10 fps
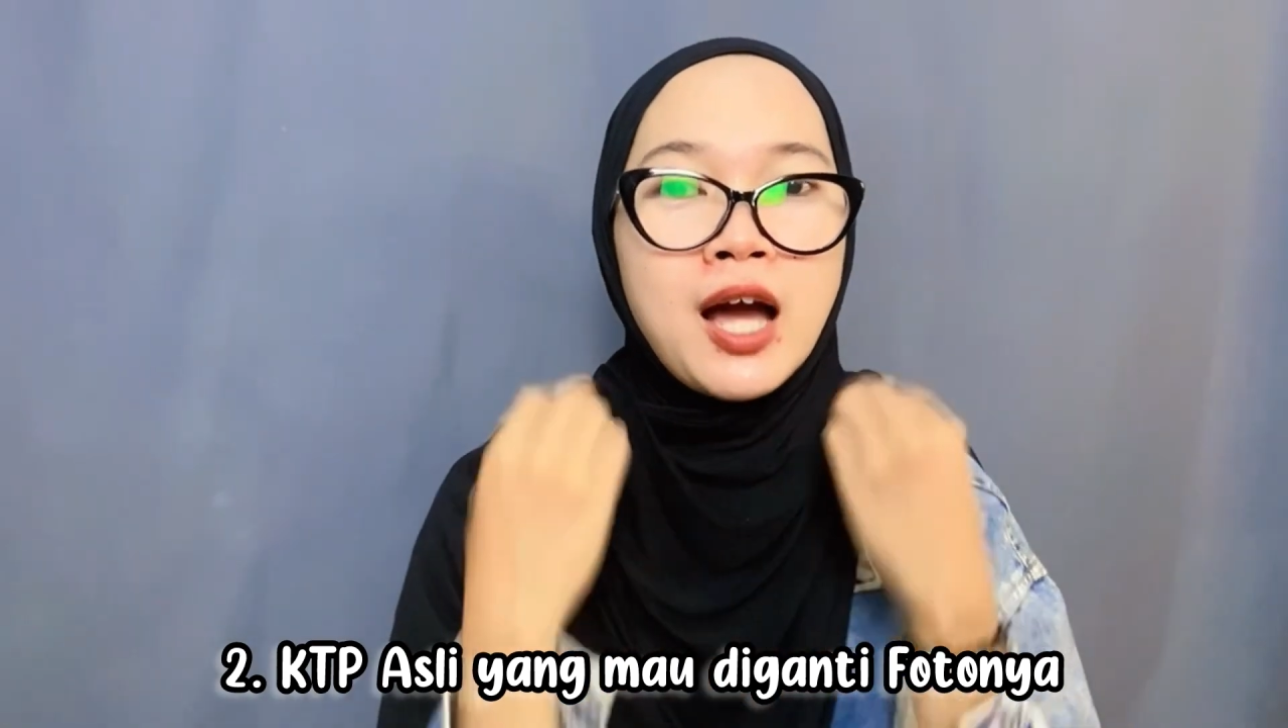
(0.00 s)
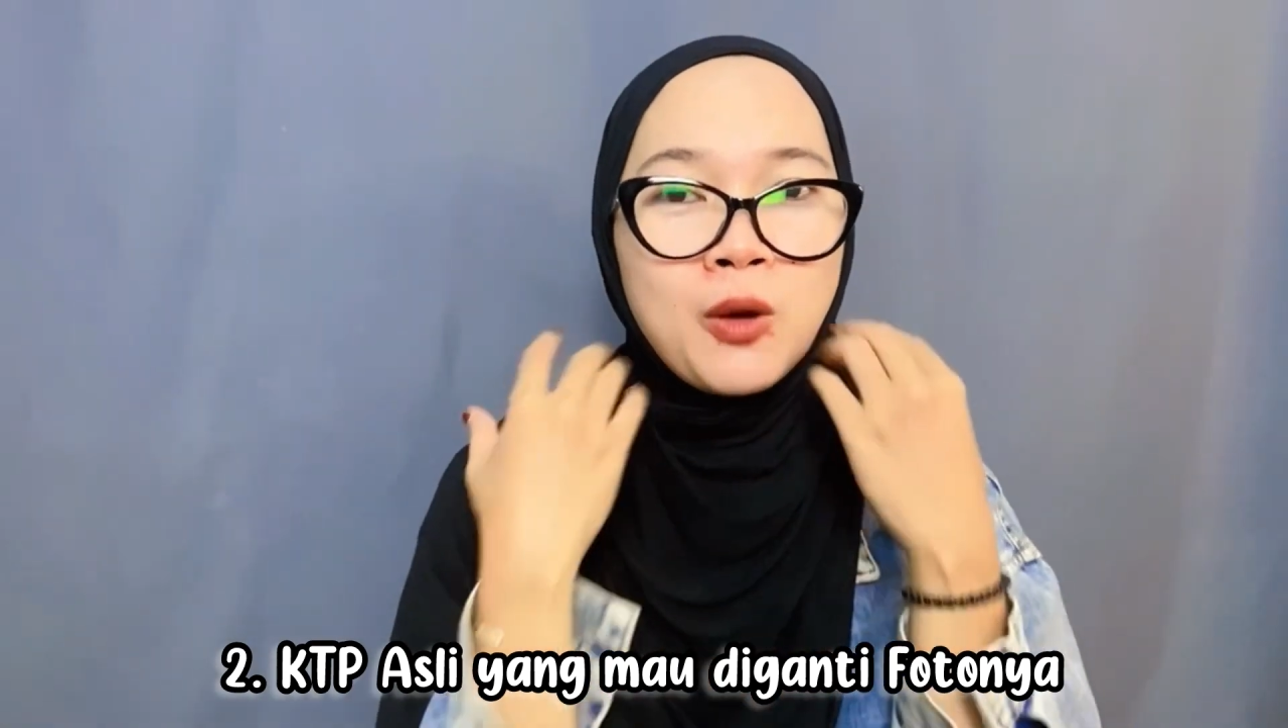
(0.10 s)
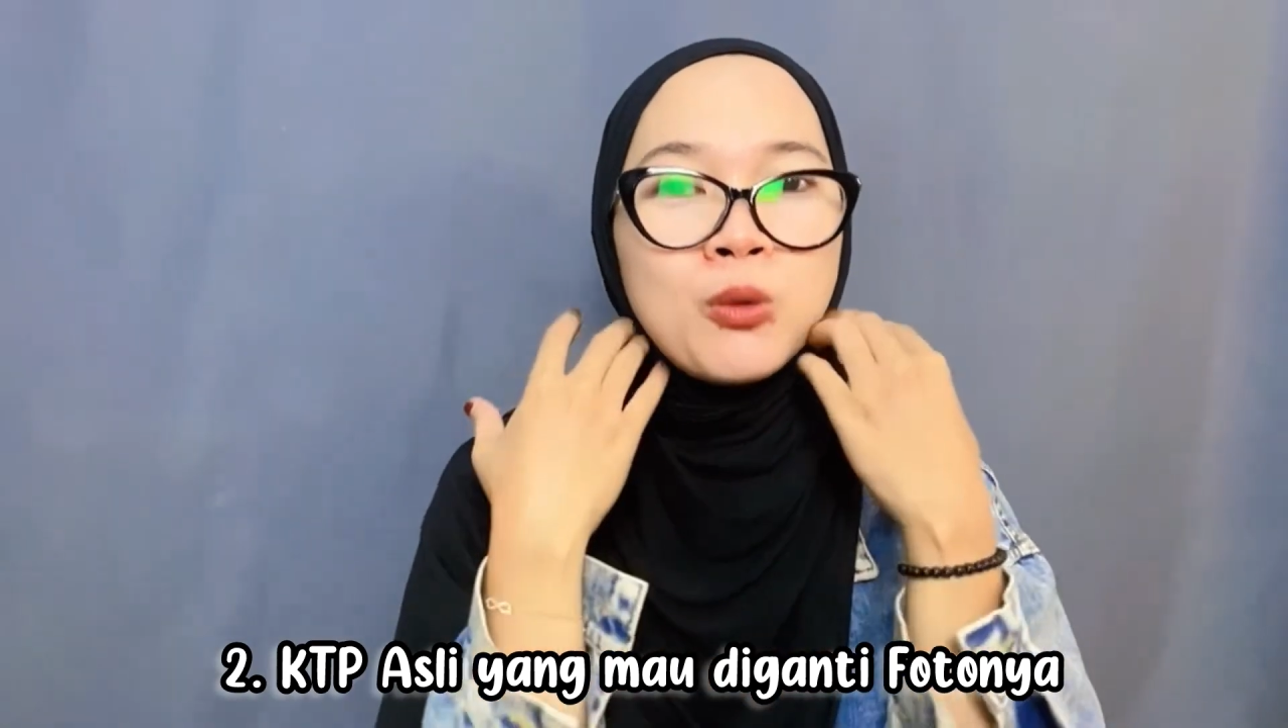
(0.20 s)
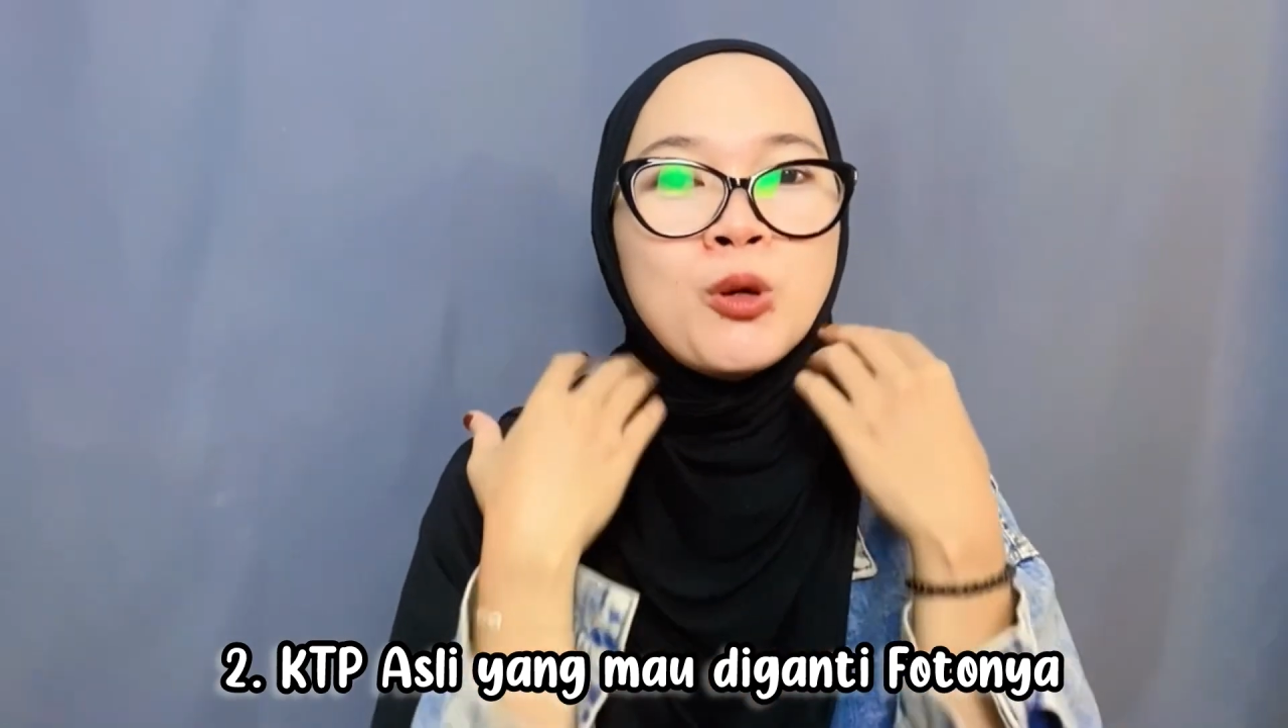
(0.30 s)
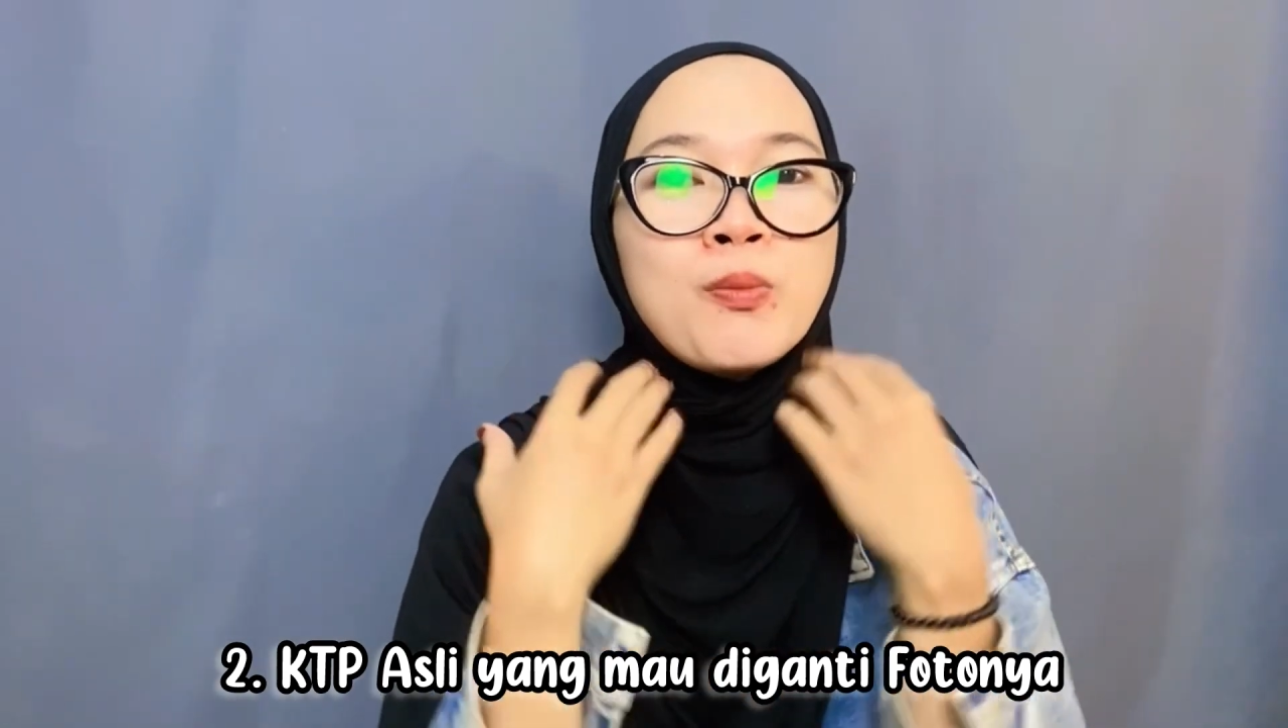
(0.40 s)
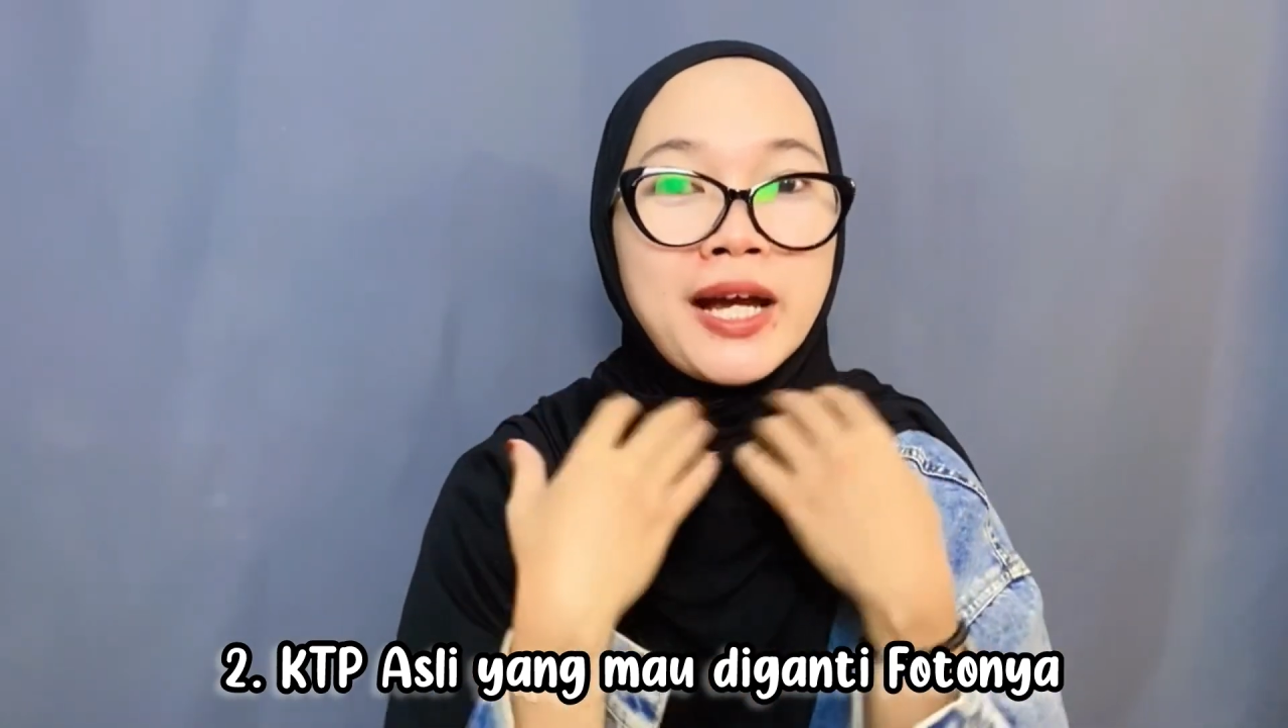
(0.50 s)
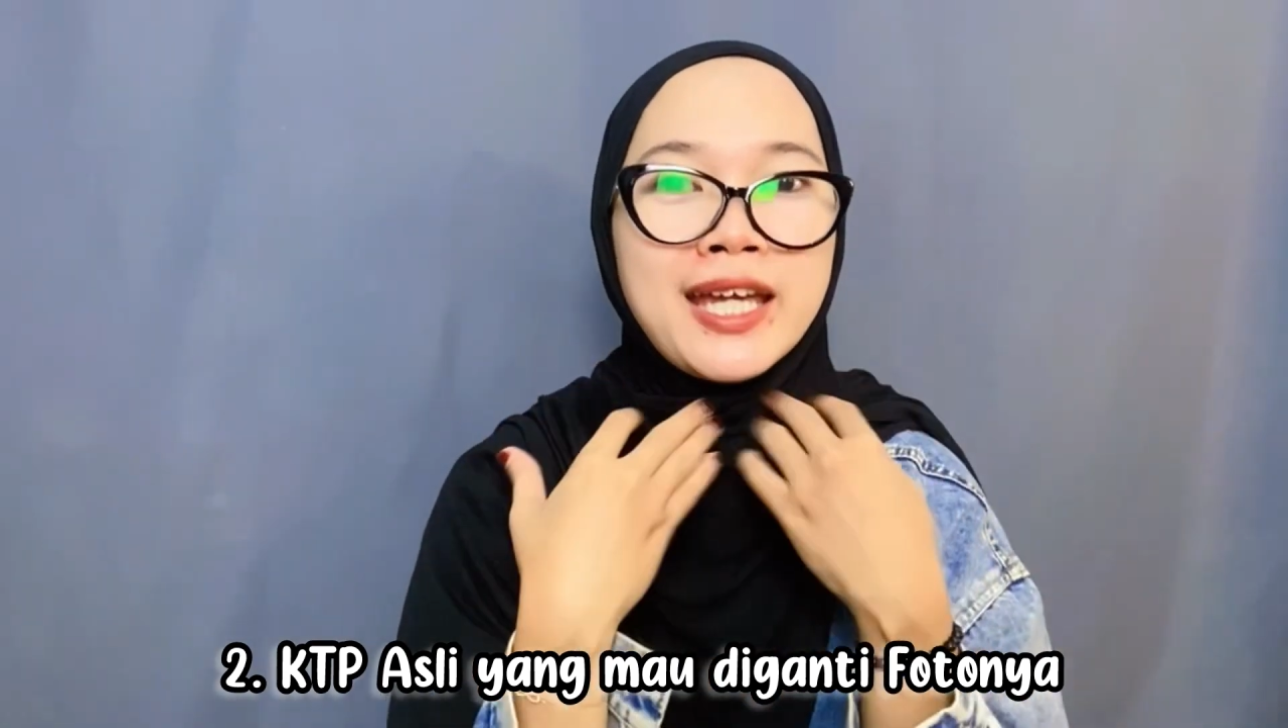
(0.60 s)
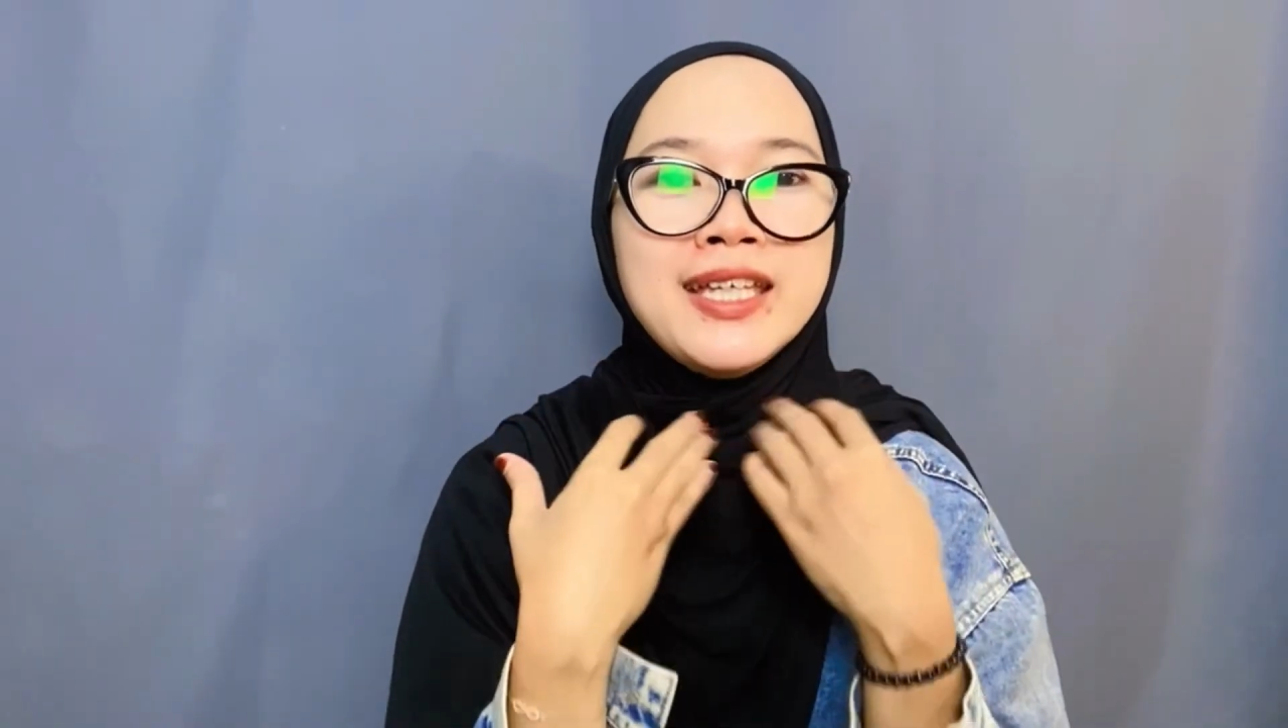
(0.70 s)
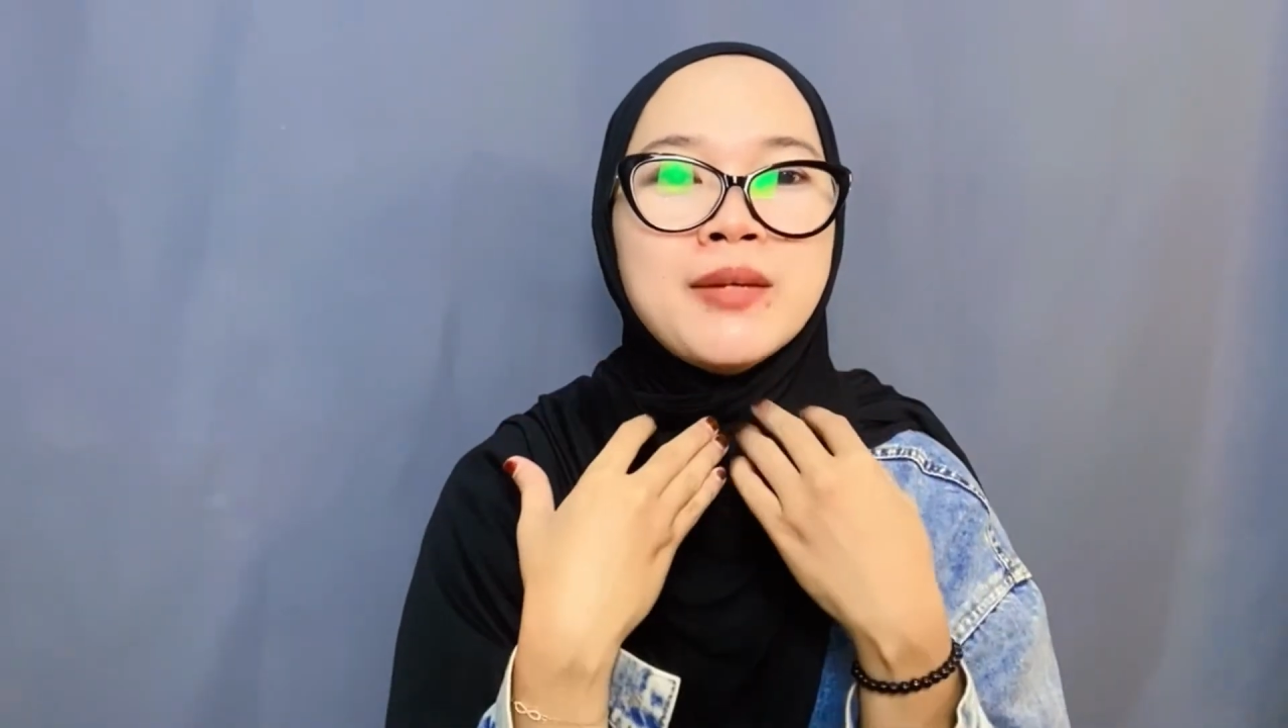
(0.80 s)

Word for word: aku belum pakai